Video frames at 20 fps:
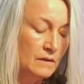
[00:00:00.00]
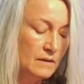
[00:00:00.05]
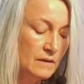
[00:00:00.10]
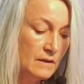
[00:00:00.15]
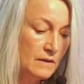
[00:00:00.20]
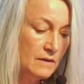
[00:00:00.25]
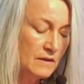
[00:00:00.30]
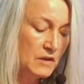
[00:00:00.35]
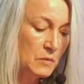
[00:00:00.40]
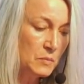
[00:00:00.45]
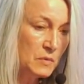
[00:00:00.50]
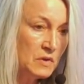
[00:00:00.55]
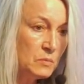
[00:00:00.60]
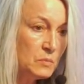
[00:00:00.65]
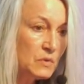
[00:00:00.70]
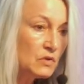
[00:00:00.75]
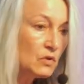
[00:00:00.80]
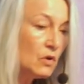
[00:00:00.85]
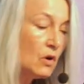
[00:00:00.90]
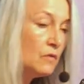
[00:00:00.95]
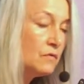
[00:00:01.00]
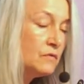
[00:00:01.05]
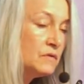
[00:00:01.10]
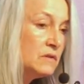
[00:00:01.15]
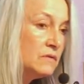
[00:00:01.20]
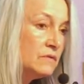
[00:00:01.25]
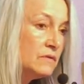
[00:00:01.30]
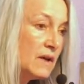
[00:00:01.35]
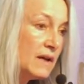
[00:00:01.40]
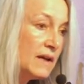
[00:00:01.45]
Ja, ich bin
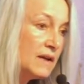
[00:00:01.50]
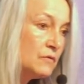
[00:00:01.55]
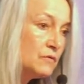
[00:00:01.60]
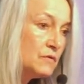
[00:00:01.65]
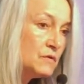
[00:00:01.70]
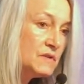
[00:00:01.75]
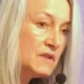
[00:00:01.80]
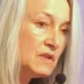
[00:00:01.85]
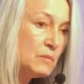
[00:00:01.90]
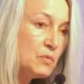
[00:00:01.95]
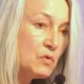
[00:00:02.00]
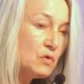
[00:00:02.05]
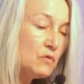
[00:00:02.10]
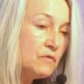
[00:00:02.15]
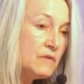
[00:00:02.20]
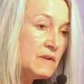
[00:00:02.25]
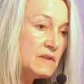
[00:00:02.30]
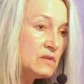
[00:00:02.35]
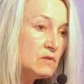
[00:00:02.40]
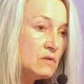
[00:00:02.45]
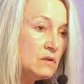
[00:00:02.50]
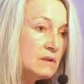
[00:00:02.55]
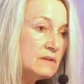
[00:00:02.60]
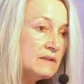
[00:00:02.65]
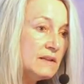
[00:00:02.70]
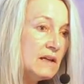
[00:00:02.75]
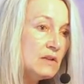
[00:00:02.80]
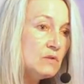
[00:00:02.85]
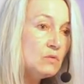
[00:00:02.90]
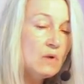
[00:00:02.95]
Betroffene wie ein Physikprofessor
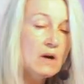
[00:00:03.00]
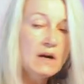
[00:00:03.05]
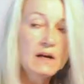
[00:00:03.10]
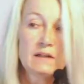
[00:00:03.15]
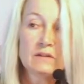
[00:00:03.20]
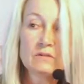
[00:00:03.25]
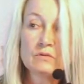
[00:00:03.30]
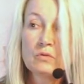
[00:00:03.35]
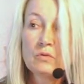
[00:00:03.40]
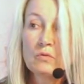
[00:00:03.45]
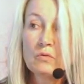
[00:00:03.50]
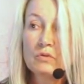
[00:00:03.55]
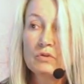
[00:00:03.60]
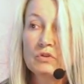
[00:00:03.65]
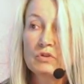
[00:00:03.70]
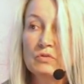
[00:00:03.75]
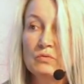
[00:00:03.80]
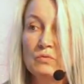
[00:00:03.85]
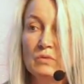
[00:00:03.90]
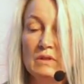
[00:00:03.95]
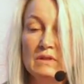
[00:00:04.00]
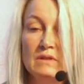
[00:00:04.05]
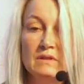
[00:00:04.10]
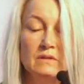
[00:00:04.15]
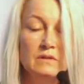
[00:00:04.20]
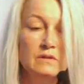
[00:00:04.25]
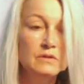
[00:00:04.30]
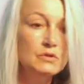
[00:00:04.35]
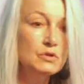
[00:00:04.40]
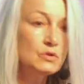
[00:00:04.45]
der Dualen
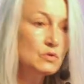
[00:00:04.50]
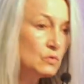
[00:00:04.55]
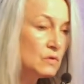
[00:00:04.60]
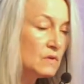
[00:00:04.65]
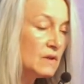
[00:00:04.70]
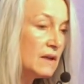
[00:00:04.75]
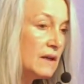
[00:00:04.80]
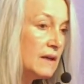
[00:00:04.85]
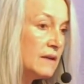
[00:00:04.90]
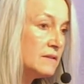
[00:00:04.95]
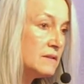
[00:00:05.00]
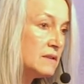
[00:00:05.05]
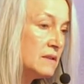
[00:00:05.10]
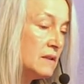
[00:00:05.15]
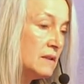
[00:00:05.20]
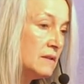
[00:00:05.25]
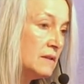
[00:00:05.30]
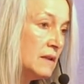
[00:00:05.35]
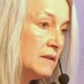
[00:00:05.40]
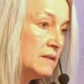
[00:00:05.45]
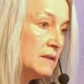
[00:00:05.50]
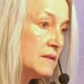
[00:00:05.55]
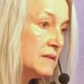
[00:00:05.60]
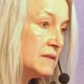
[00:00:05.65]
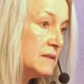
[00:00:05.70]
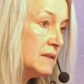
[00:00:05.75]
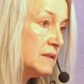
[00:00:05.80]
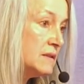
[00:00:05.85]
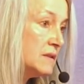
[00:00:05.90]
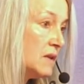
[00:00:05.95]
Hochschule Stuttgart, der in der
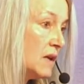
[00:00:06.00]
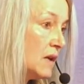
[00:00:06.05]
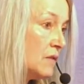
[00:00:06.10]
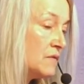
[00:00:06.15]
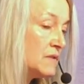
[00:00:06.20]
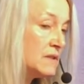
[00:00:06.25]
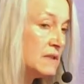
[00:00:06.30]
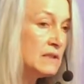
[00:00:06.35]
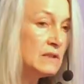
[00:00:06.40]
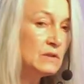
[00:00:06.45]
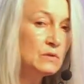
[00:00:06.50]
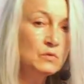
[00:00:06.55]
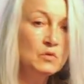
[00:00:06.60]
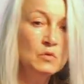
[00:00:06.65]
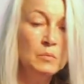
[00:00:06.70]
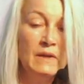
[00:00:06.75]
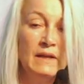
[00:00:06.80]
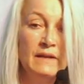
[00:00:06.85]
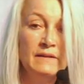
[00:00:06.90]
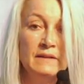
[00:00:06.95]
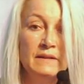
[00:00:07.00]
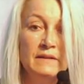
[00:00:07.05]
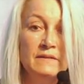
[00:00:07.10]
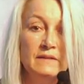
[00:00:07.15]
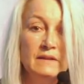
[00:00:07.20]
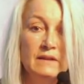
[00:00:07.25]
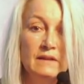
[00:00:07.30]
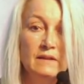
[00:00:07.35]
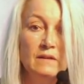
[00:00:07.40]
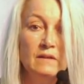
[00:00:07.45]
ZDF-Sendung Planet
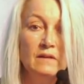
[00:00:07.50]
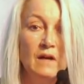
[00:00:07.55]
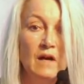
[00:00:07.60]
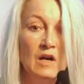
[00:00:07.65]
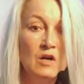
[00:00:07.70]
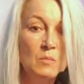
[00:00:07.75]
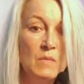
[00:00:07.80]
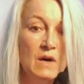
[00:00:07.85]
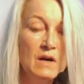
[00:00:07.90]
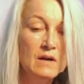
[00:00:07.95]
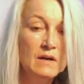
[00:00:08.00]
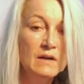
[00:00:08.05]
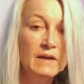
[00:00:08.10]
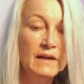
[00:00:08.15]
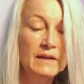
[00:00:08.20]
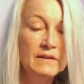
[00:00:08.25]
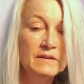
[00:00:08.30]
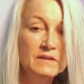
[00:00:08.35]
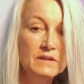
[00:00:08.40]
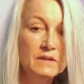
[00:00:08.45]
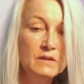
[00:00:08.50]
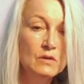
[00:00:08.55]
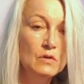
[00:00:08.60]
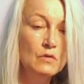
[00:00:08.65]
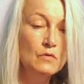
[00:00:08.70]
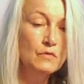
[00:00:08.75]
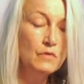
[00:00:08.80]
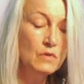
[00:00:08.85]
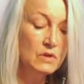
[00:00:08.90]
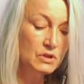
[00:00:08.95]
E Krankmacher Handy
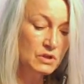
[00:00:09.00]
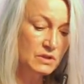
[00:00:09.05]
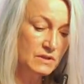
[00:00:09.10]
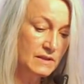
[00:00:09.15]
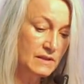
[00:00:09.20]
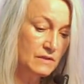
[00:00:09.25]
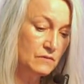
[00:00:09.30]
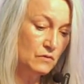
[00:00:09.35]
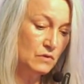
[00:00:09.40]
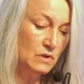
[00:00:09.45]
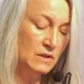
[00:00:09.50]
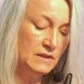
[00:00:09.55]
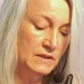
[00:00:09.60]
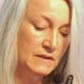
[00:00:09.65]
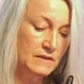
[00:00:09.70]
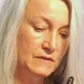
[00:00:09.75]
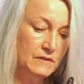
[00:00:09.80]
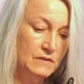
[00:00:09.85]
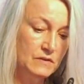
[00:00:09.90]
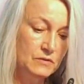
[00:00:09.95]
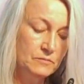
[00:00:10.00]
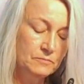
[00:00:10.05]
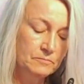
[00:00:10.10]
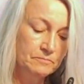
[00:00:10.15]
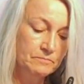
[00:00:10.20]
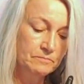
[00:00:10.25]
vorgestellt worden ist.